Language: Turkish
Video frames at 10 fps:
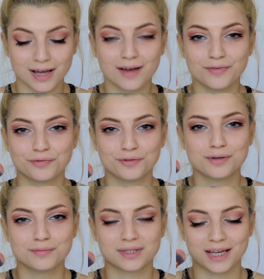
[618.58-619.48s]
Hafif
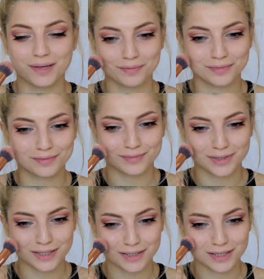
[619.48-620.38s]
gülümseyip
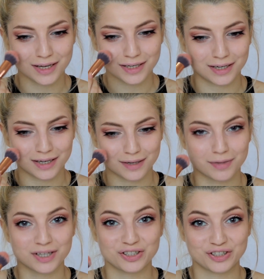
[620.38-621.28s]
şişen
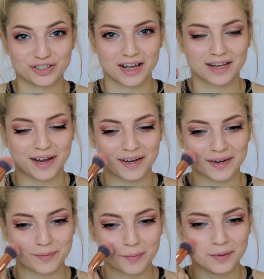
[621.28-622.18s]
yerlerime, şişen
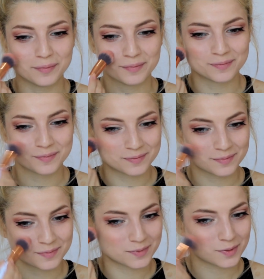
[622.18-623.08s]
yerlerimi
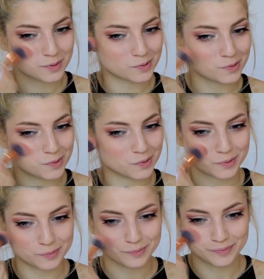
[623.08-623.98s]
sürüyorum.